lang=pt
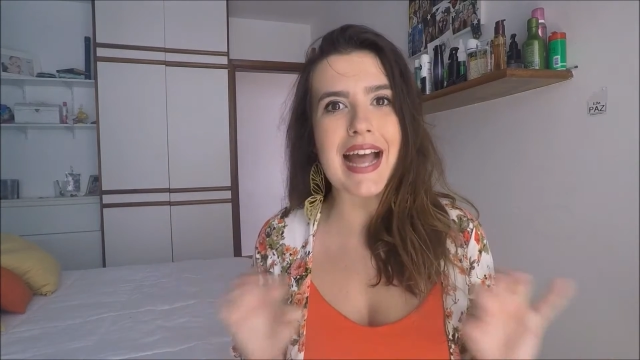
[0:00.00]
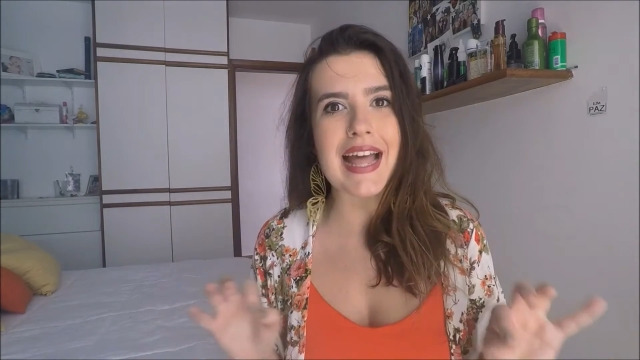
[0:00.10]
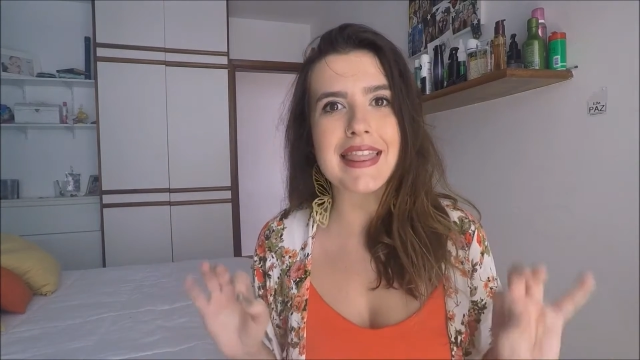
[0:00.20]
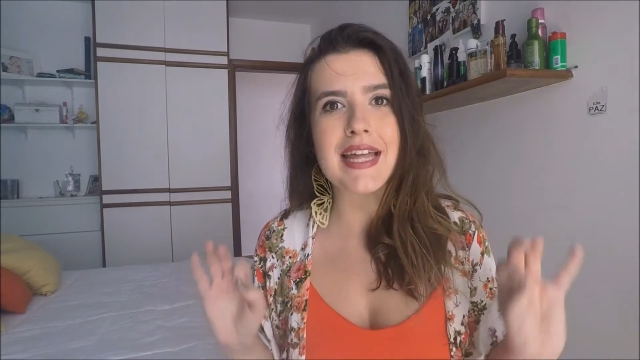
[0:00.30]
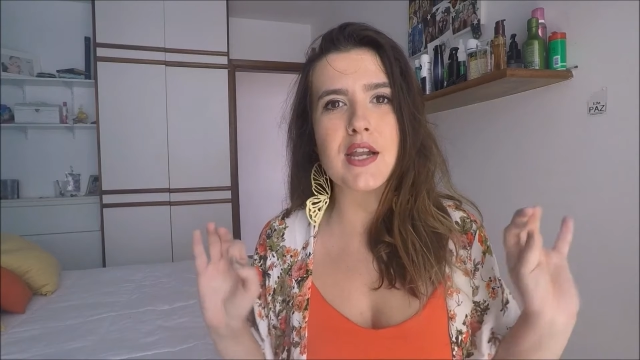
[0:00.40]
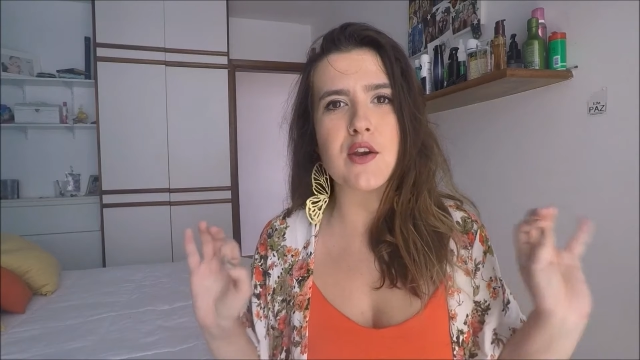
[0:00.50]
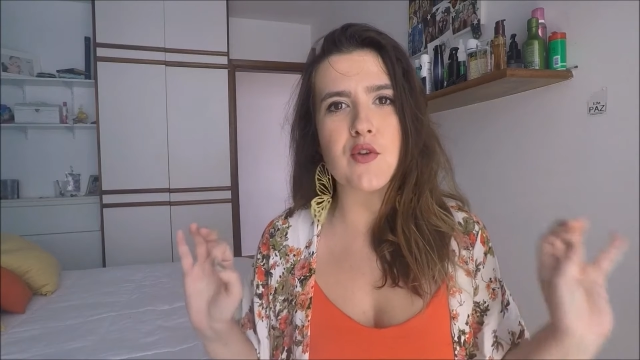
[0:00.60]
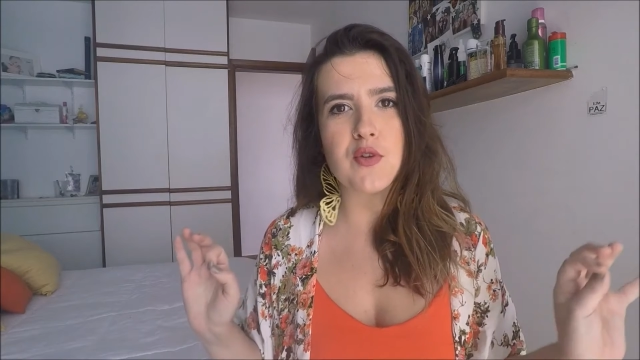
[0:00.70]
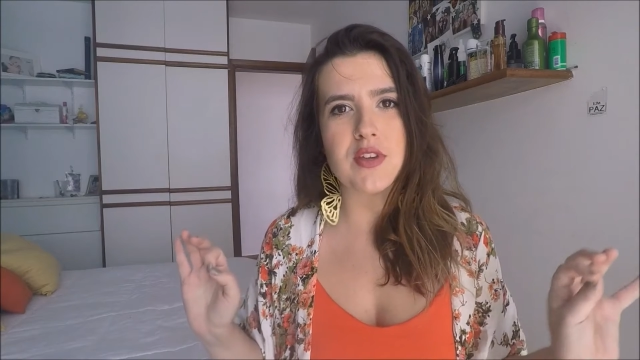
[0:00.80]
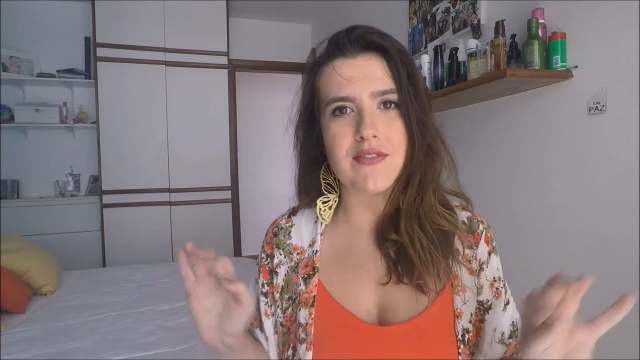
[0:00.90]
Cada
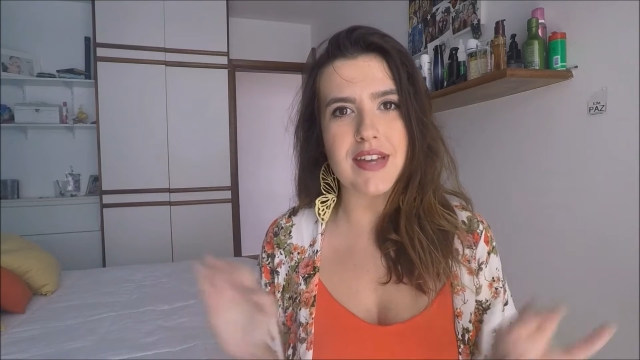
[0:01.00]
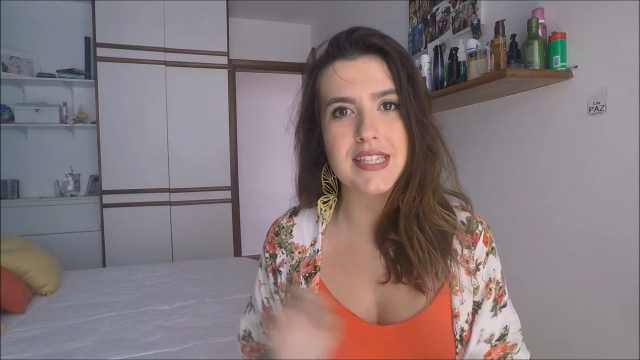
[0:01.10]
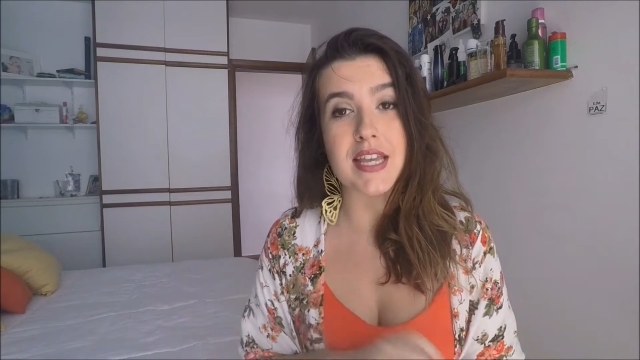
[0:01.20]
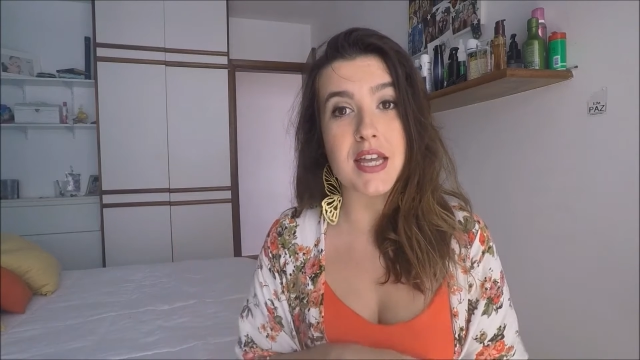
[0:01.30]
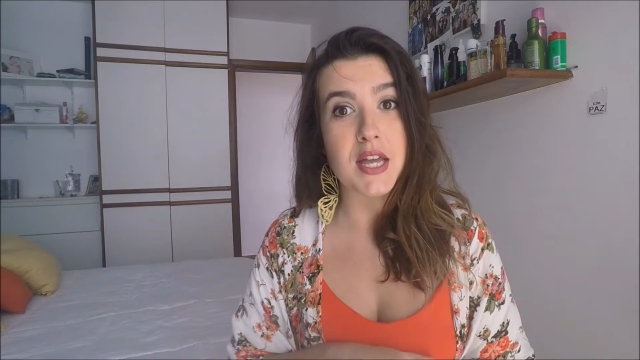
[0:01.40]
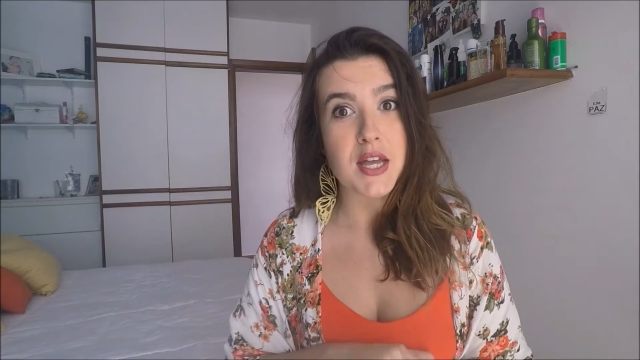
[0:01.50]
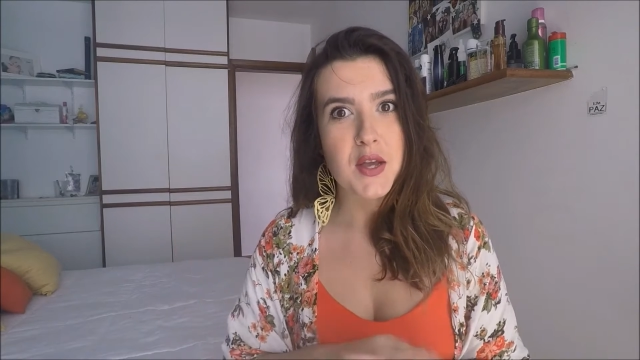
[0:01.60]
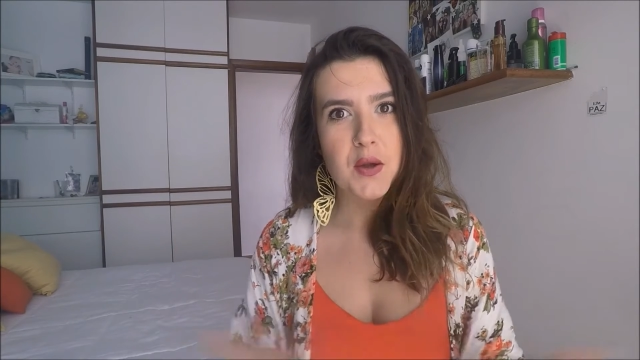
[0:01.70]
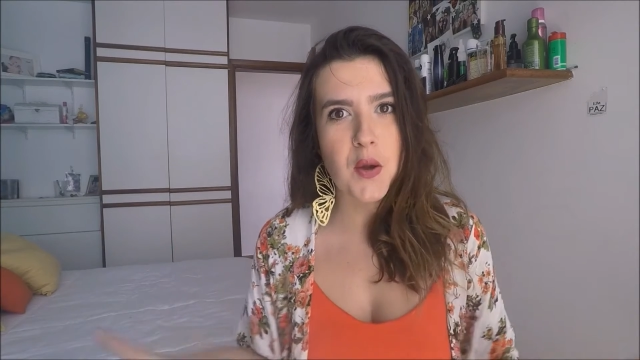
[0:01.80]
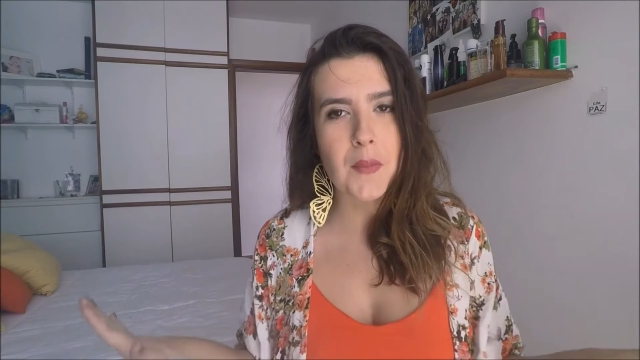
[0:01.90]
look vai ser
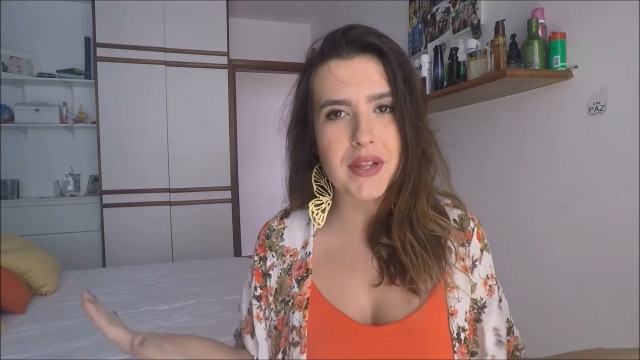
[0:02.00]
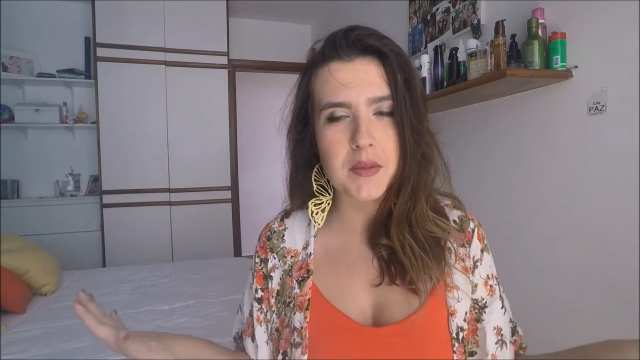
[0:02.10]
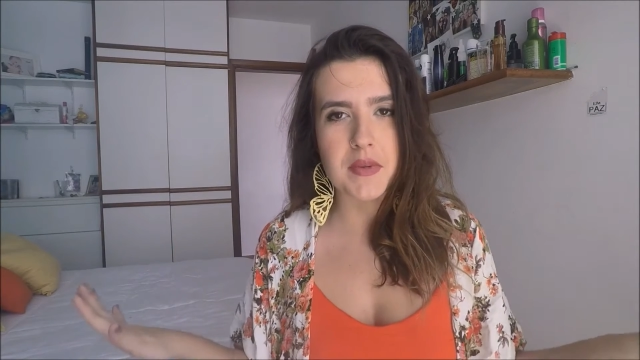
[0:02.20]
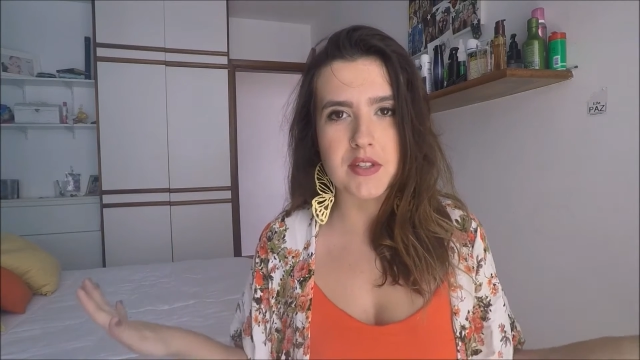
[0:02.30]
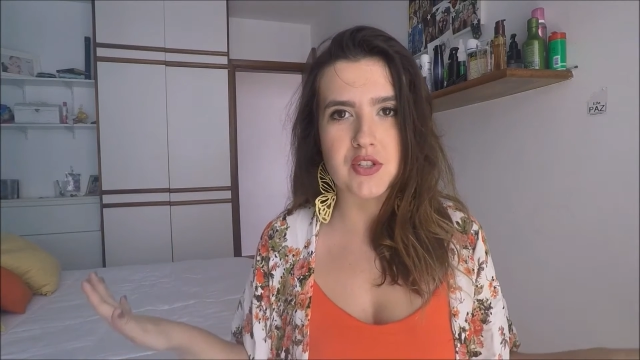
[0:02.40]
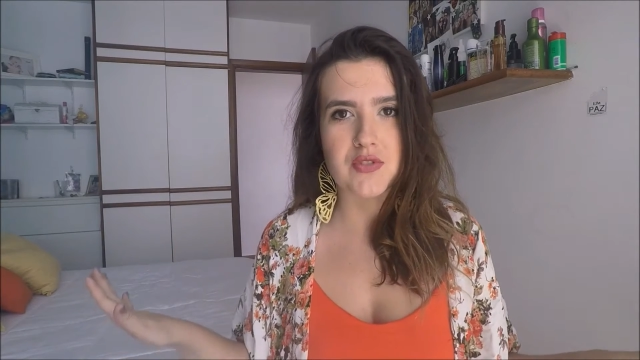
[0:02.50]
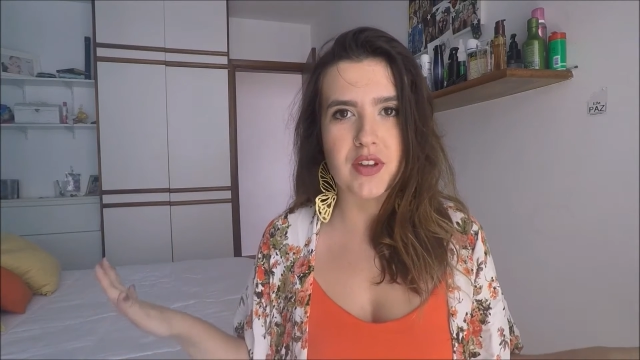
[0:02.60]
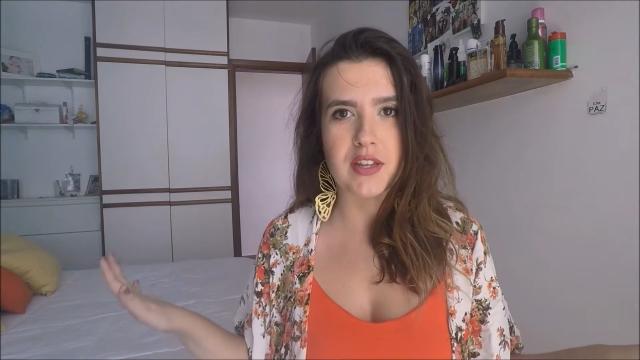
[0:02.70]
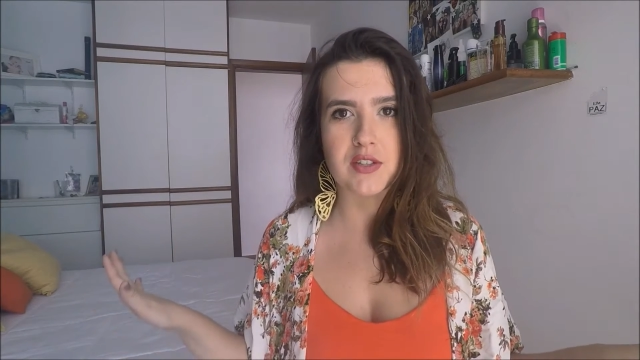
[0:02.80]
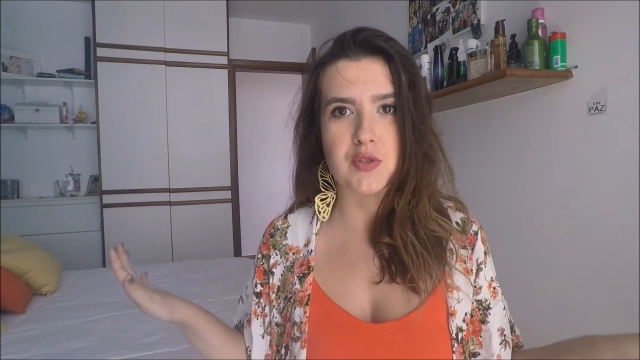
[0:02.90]
completamente
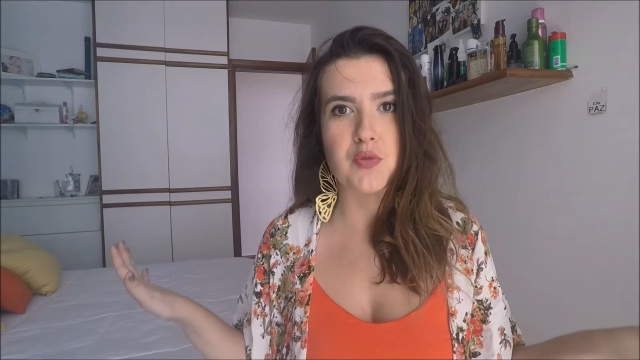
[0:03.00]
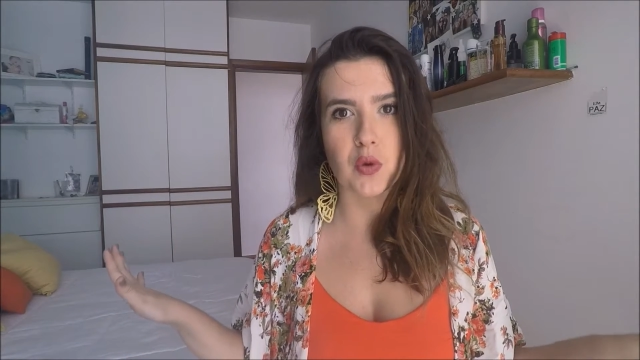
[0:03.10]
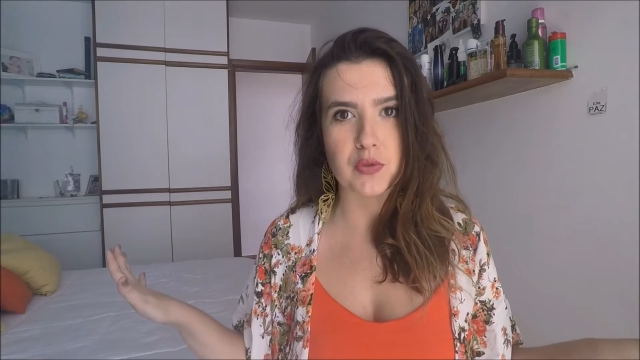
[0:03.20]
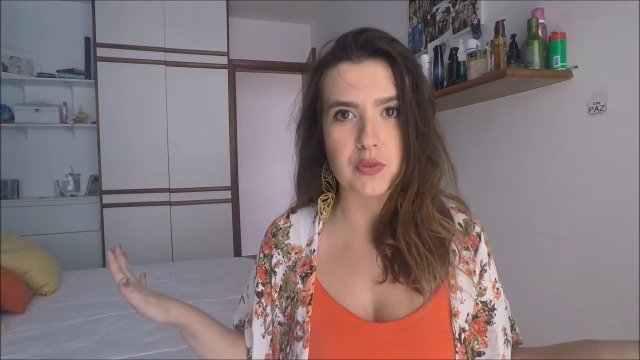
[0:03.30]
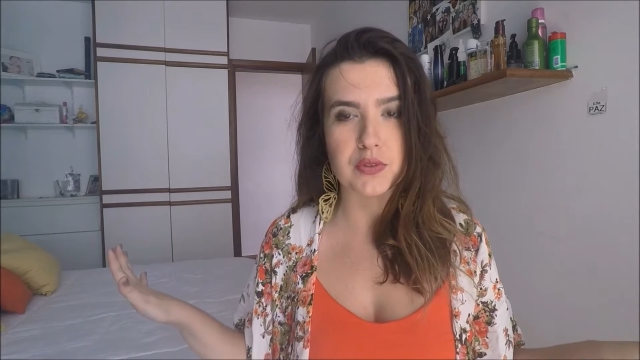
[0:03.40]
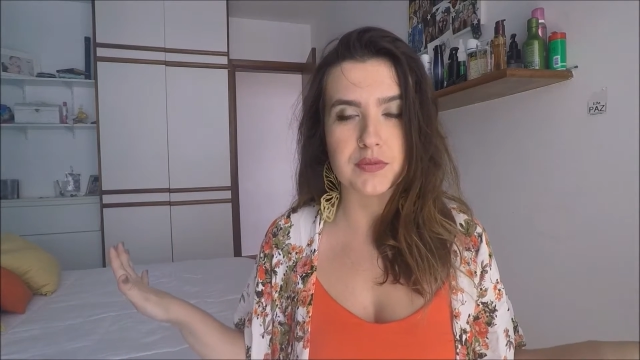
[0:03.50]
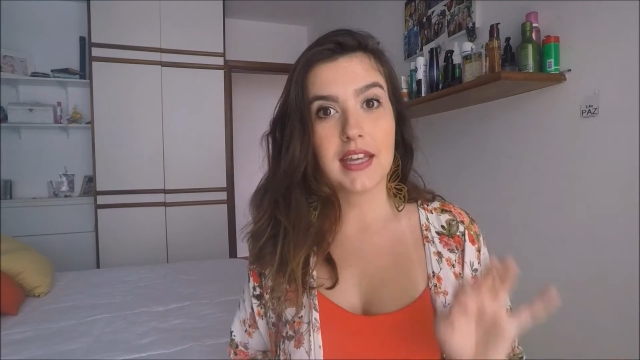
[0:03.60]
diferente do outro.